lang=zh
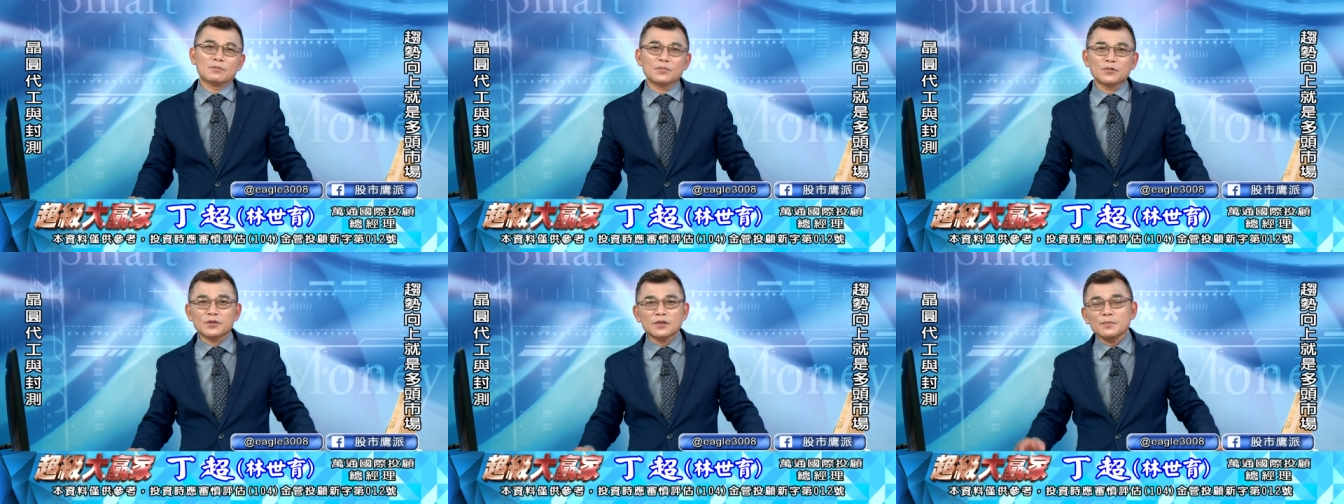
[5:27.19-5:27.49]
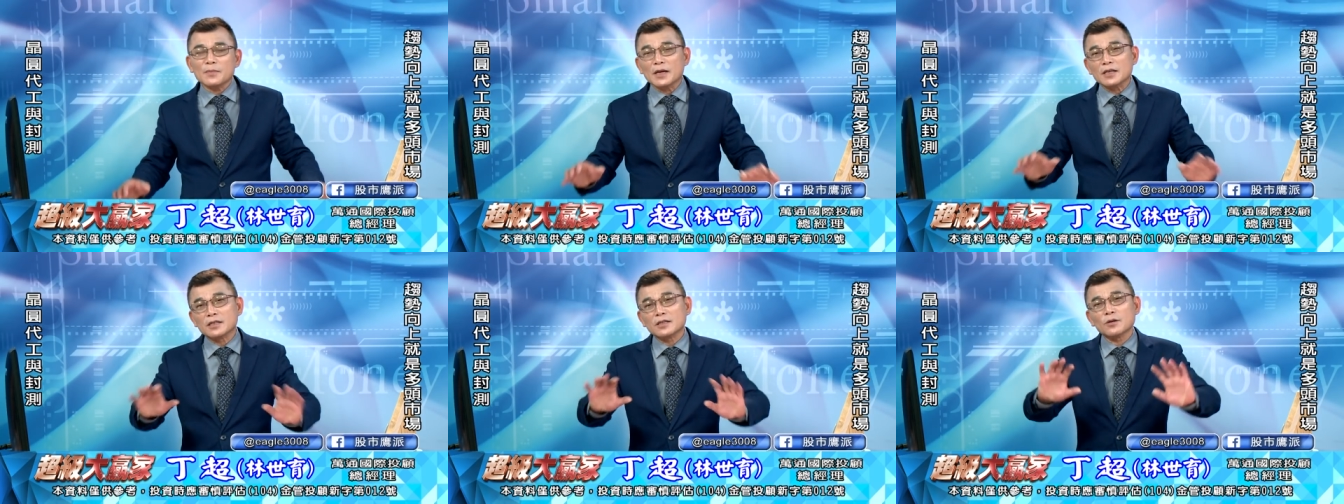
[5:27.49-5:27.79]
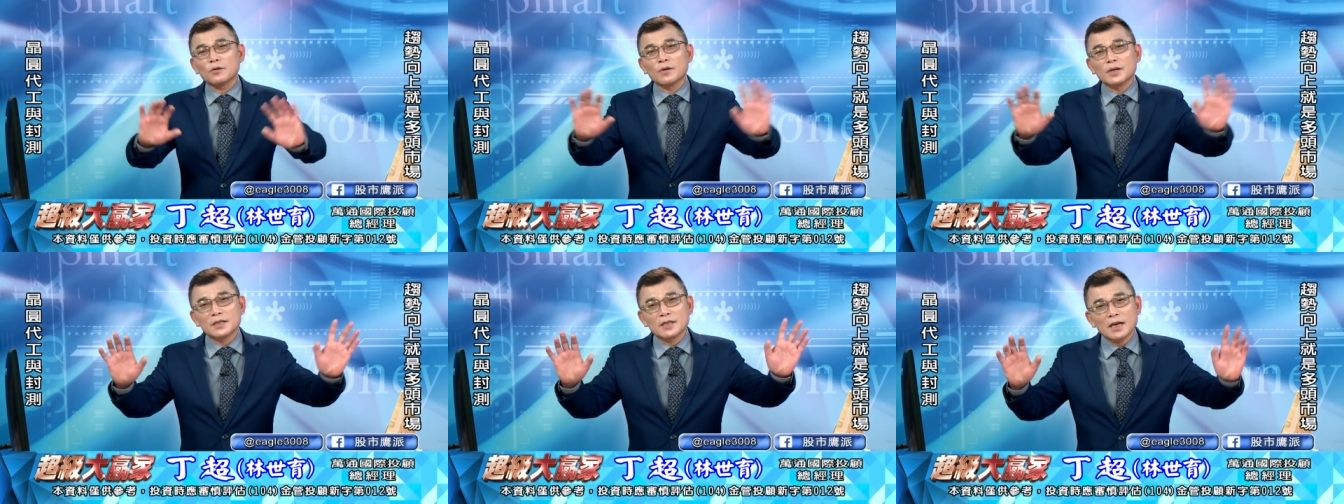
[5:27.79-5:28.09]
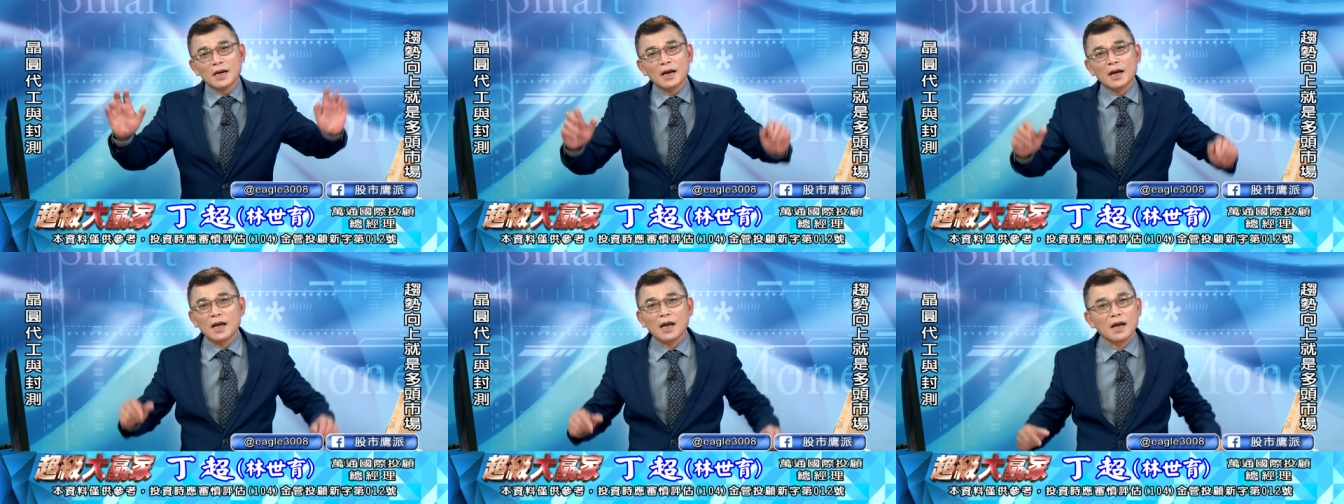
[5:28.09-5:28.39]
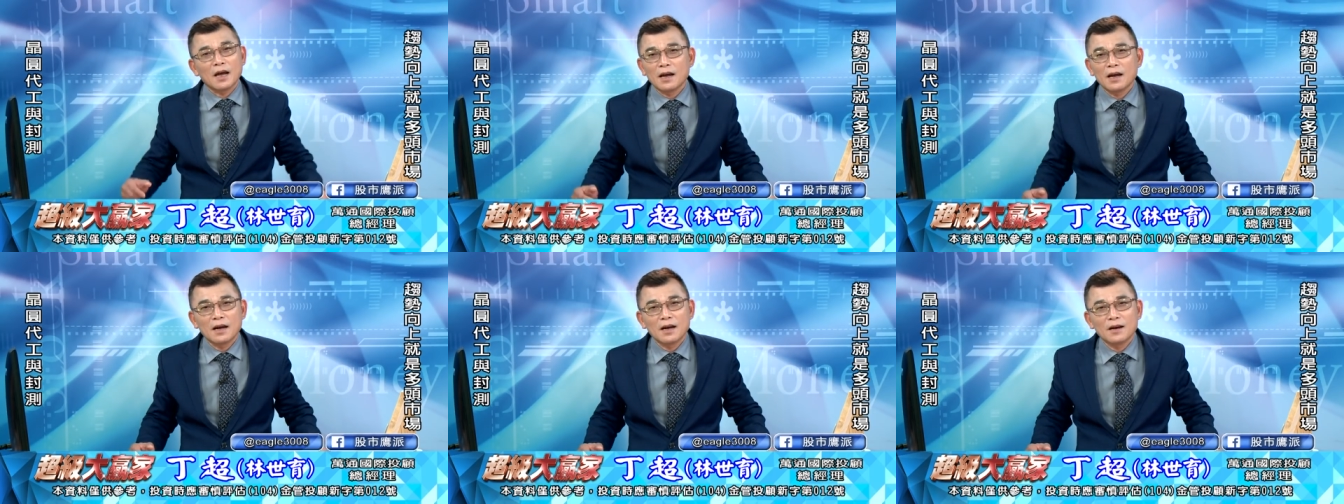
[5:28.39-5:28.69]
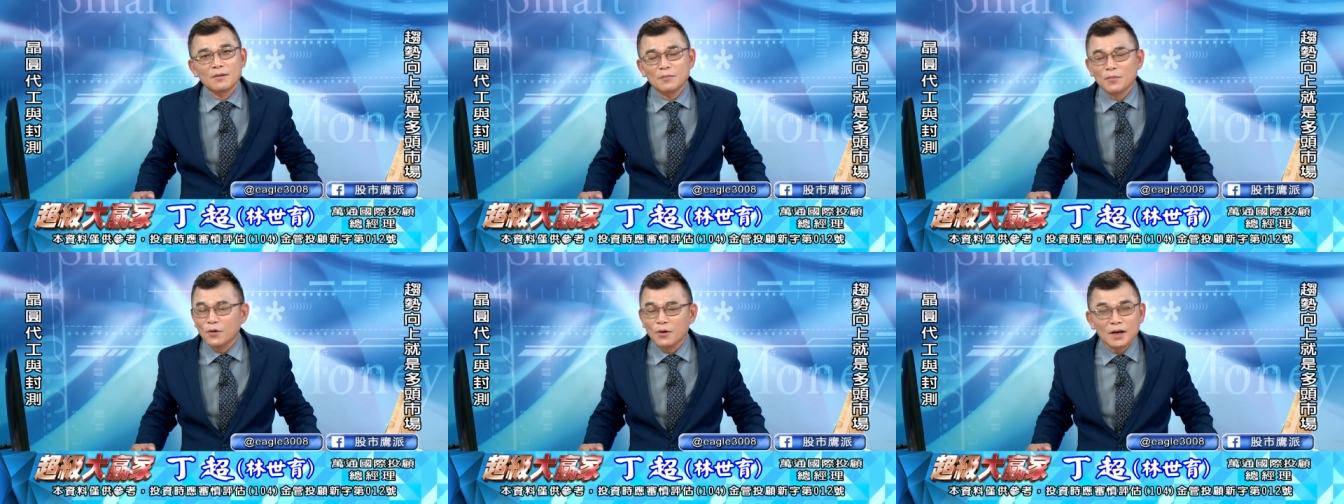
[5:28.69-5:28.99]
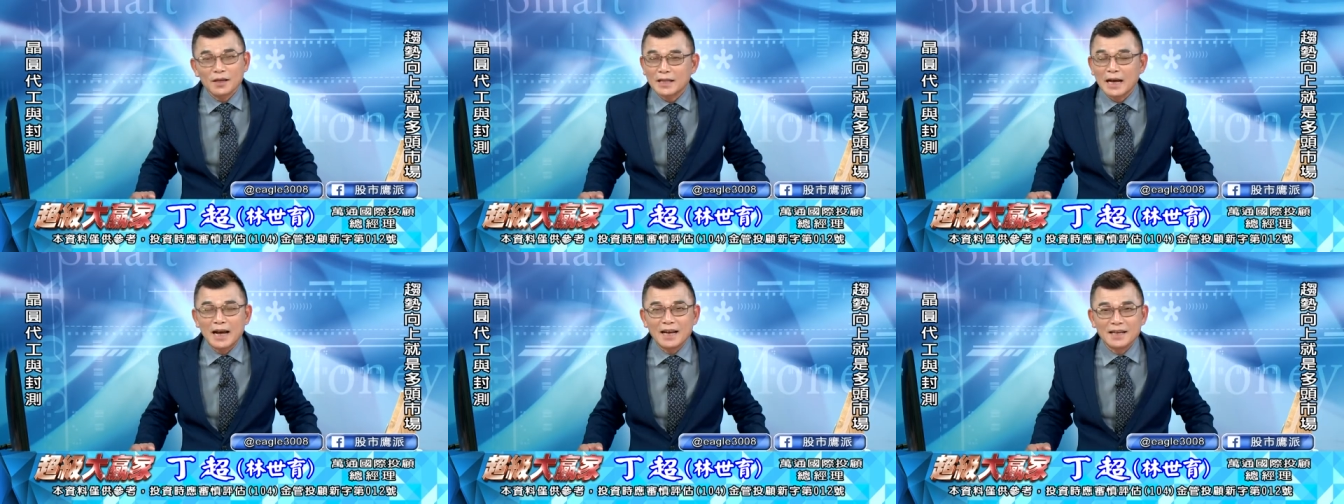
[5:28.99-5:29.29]
不是每次都会这样啊，不
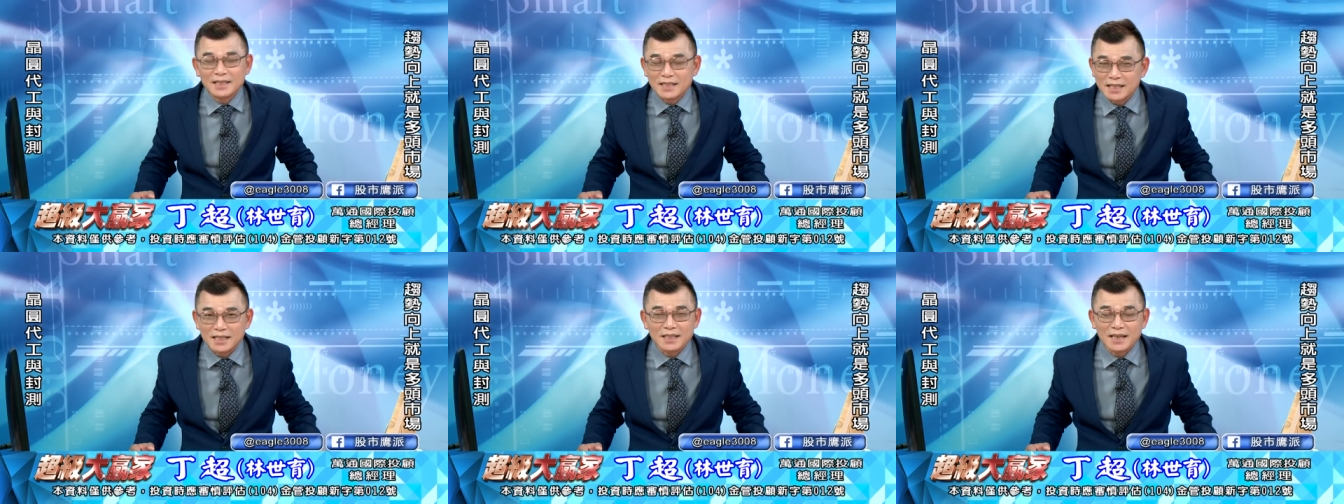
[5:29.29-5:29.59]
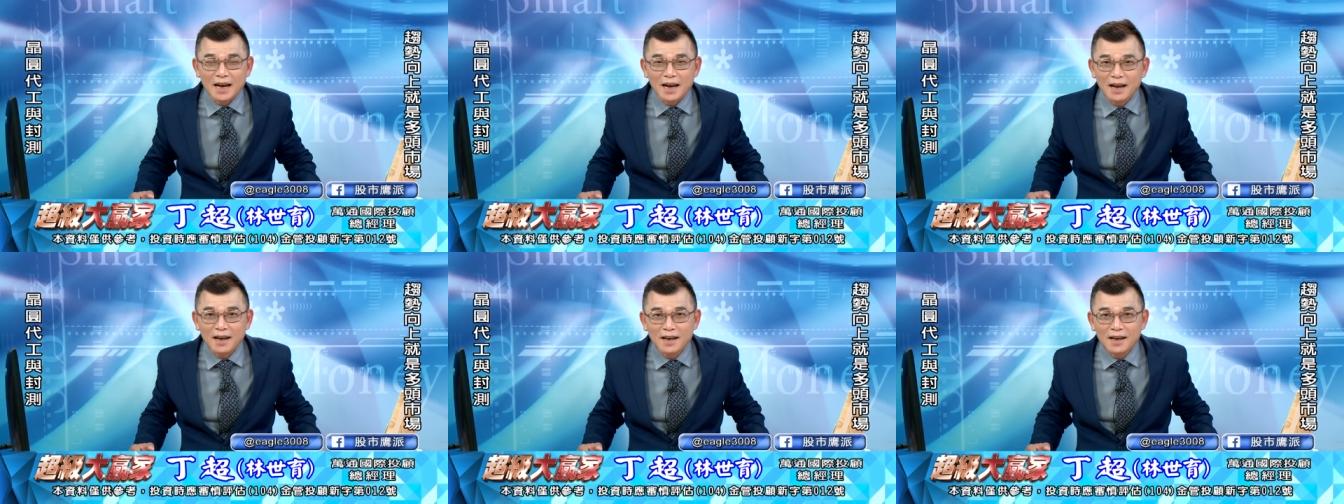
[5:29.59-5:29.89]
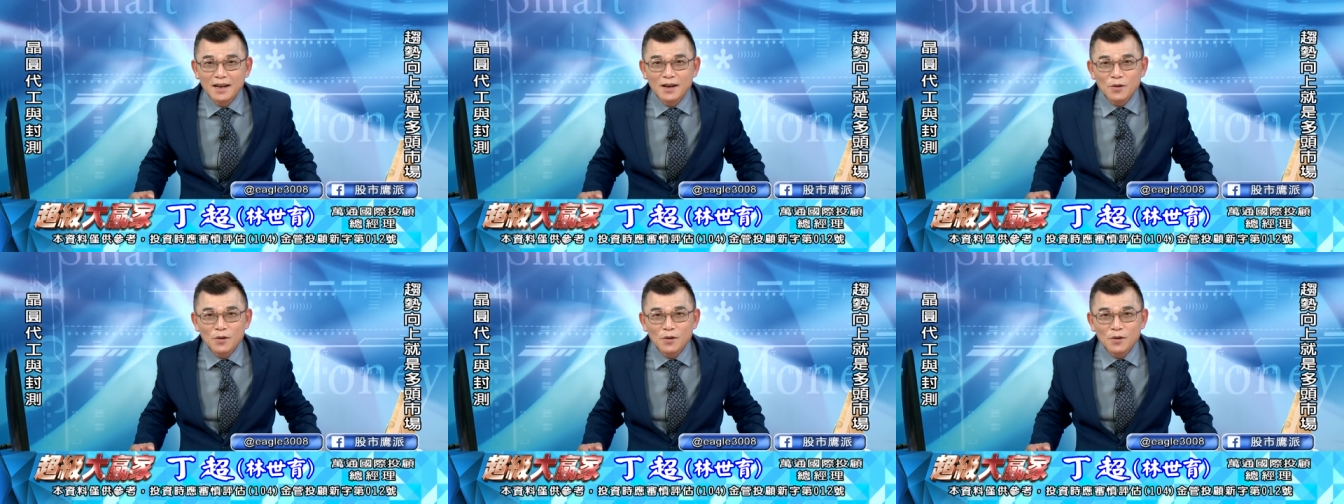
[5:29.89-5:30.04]
会太急啊。